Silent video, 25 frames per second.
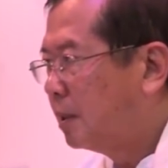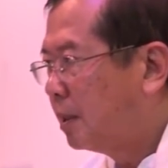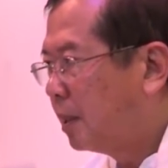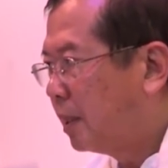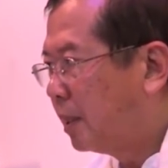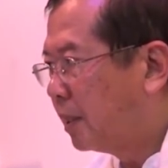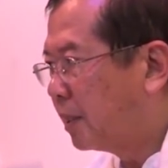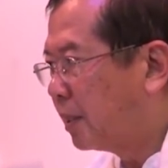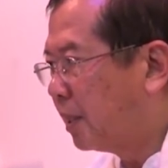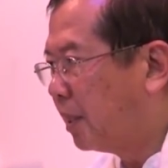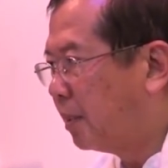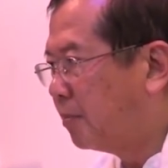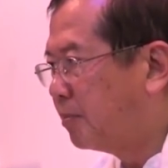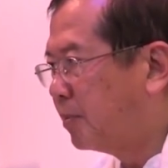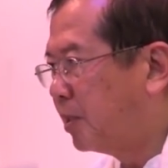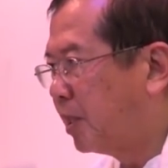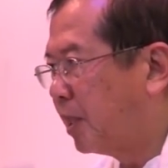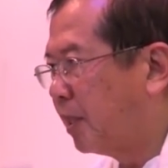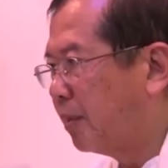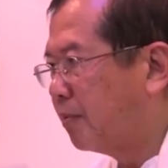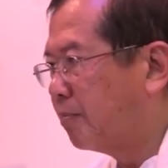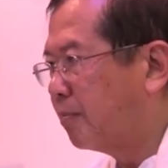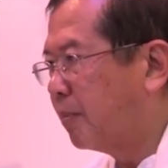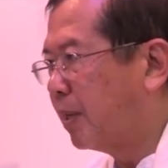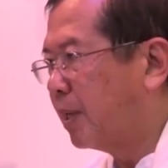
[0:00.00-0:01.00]
Kita
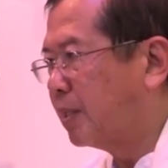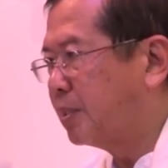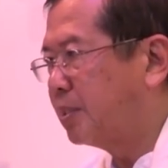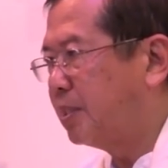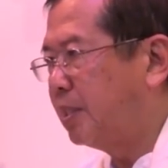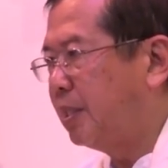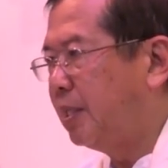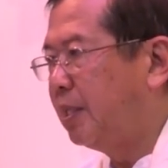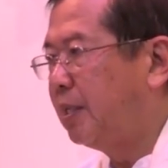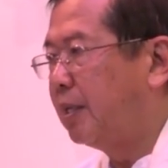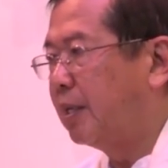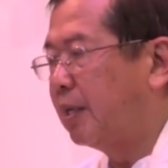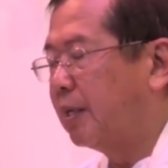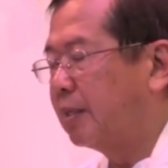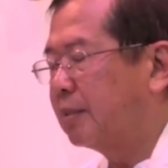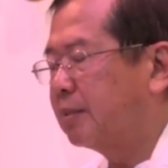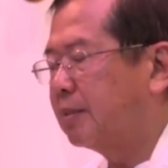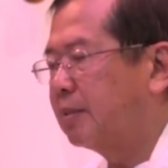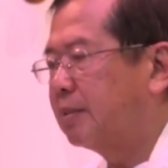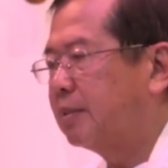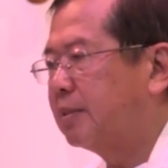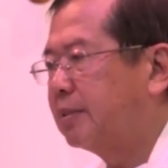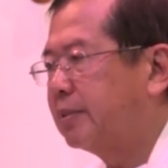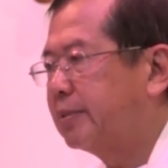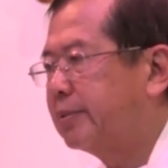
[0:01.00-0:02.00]
mungkin masih ingat